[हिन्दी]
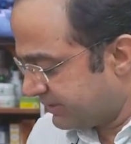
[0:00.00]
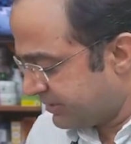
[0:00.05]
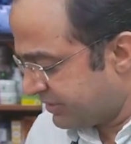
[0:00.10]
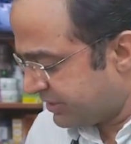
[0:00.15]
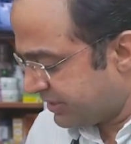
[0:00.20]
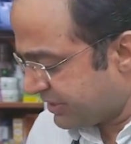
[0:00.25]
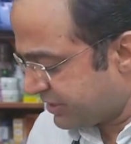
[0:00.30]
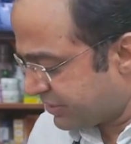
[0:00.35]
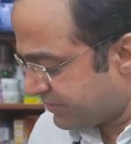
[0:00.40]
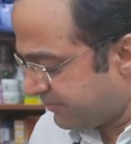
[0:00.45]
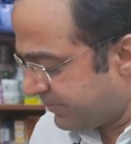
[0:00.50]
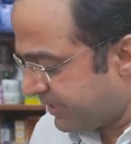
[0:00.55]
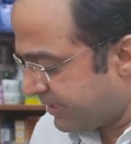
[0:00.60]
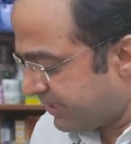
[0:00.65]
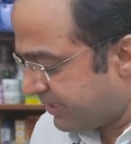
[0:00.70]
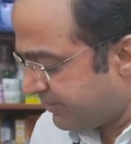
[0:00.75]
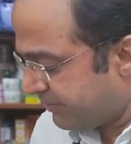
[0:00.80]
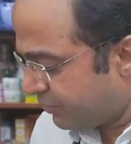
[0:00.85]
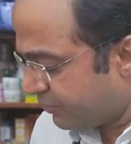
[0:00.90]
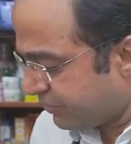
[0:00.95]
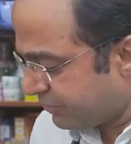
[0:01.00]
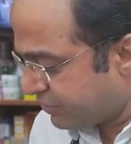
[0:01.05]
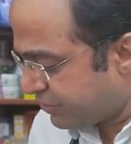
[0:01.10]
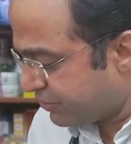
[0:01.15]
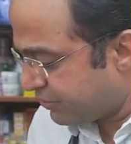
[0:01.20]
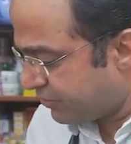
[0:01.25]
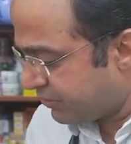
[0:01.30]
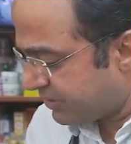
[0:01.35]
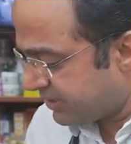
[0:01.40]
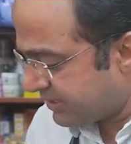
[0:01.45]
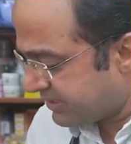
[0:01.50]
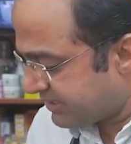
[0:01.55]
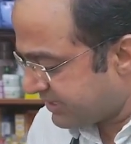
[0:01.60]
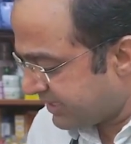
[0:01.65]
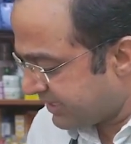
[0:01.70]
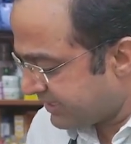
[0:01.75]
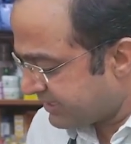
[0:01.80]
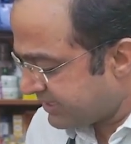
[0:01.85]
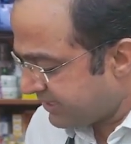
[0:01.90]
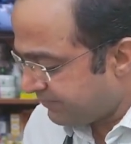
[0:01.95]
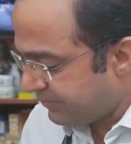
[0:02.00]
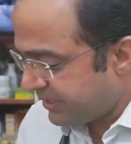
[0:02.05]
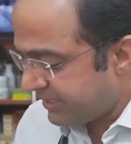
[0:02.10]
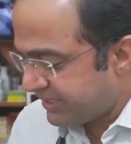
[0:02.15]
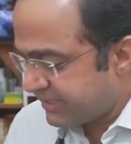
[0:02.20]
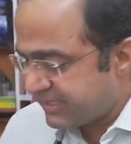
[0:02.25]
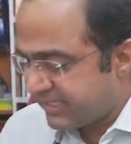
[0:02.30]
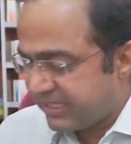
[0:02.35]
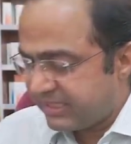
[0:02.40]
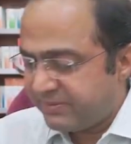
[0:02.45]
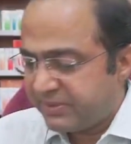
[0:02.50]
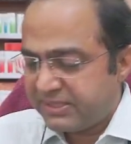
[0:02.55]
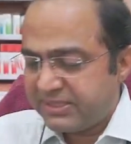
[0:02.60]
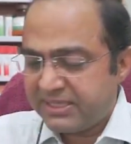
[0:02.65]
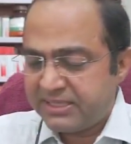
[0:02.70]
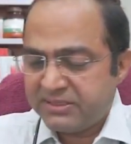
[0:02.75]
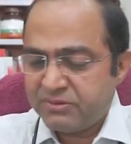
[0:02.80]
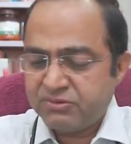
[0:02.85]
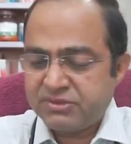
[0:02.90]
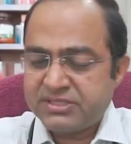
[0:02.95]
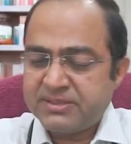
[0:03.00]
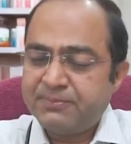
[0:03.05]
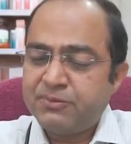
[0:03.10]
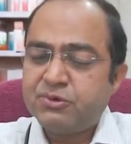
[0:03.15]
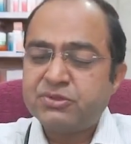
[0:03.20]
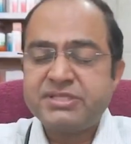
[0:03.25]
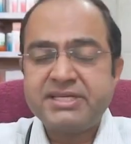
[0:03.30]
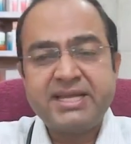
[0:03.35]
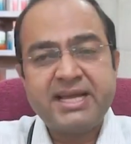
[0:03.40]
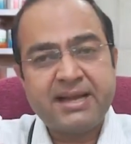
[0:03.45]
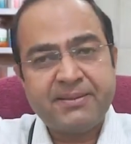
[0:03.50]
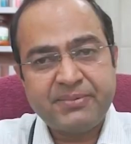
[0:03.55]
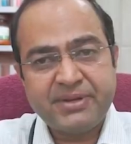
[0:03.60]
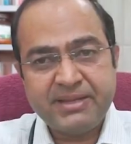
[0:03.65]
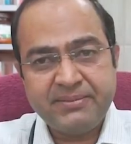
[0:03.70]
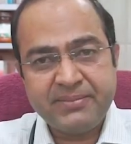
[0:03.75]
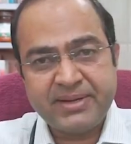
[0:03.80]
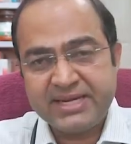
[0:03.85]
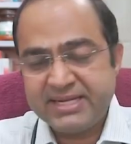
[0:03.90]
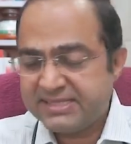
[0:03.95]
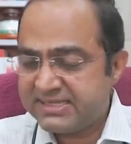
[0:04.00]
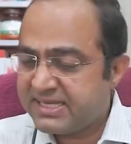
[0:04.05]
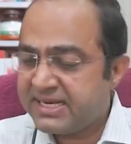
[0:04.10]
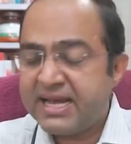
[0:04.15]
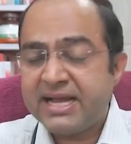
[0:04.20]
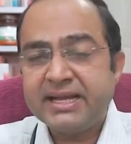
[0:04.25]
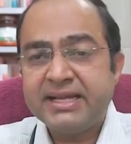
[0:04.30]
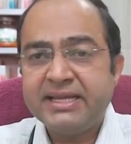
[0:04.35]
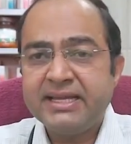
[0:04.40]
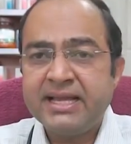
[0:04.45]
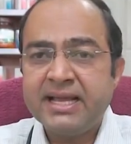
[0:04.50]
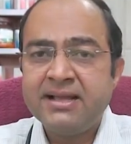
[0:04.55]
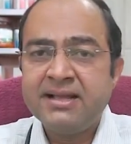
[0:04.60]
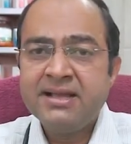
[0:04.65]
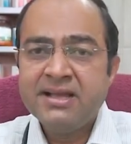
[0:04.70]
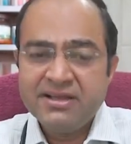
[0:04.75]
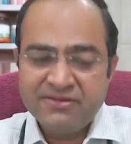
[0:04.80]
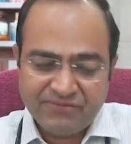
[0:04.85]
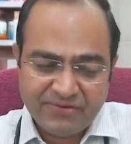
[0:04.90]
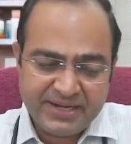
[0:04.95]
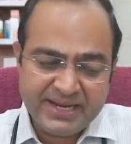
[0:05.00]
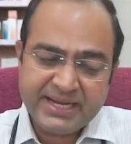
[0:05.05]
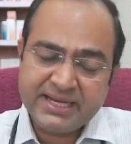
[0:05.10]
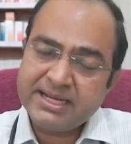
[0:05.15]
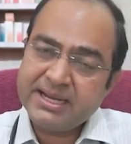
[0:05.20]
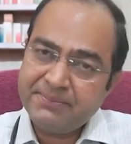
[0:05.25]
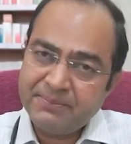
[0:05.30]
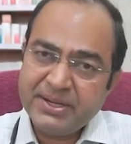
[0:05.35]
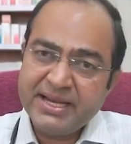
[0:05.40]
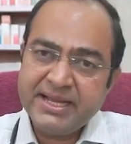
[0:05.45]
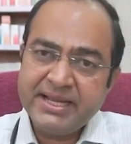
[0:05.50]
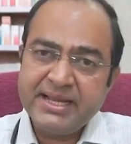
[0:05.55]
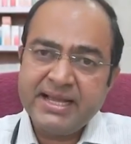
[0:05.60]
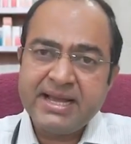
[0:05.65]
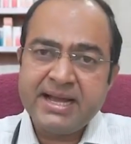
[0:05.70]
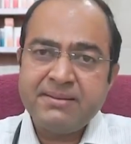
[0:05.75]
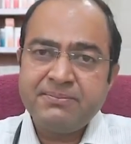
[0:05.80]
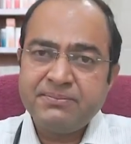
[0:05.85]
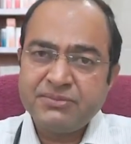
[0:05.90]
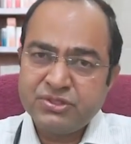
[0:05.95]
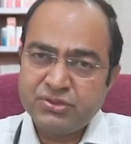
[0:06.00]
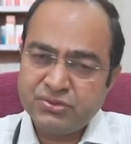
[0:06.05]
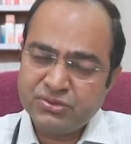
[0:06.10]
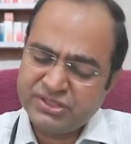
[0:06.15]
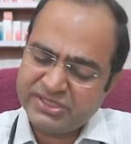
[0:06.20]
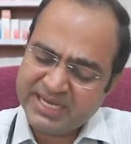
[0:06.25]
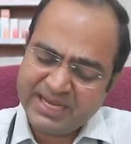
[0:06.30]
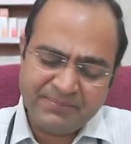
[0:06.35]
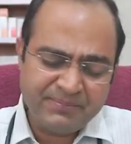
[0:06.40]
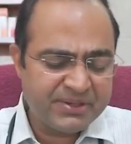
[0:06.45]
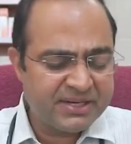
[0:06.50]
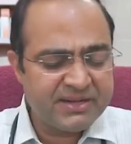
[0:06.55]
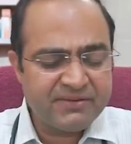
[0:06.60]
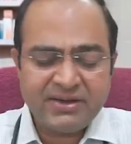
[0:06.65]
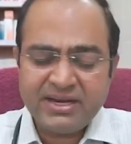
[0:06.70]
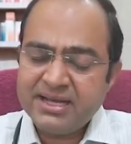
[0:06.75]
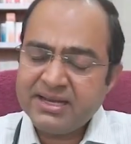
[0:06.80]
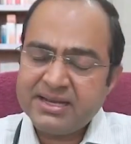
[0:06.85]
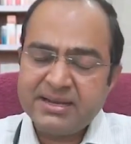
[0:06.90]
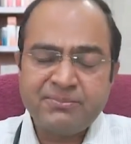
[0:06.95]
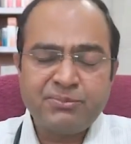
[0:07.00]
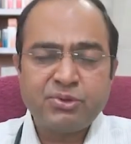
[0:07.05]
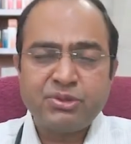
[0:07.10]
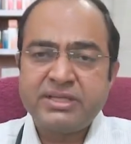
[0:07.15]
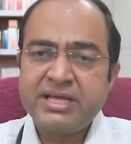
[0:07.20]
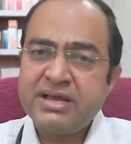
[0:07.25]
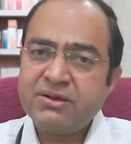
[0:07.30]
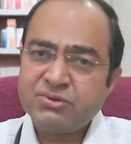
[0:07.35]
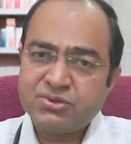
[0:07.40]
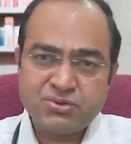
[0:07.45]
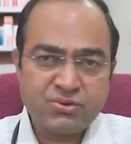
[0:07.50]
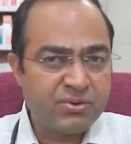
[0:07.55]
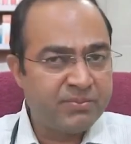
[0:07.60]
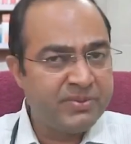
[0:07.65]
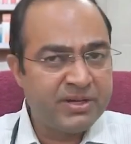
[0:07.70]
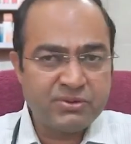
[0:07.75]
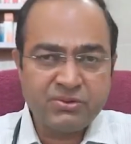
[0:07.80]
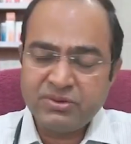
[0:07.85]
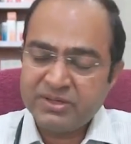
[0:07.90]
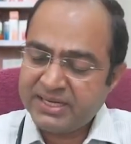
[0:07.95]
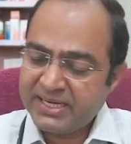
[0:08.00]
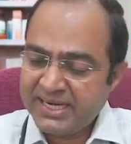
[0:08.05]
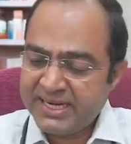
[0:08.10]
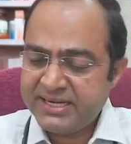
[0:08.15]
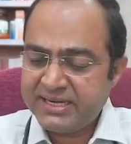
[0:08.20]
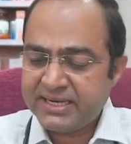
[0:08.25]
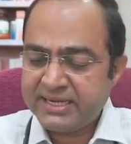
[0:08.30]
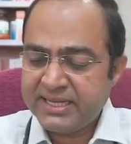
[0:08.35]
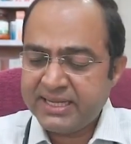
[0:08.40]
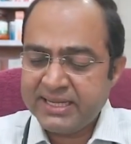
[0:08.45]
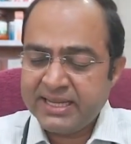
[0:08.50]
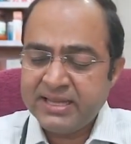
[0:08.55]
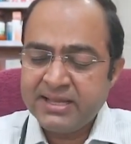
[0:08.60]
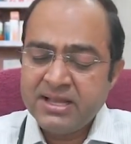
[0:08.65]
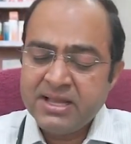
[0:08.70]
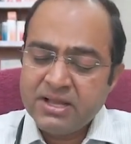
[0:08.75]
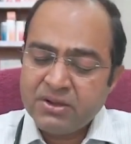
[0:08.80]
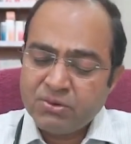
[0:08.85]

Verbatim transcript: जस्ट मैं आपको छोटा सा एग्जाम्पल के साथ बताता हूँ सपोज ये आपकी मेडिसिन आ गई है फिर एक कप लेंगे आप जो चाय पीने वाला कप होता है उसको बिल्कुल क्लीन रखेंगे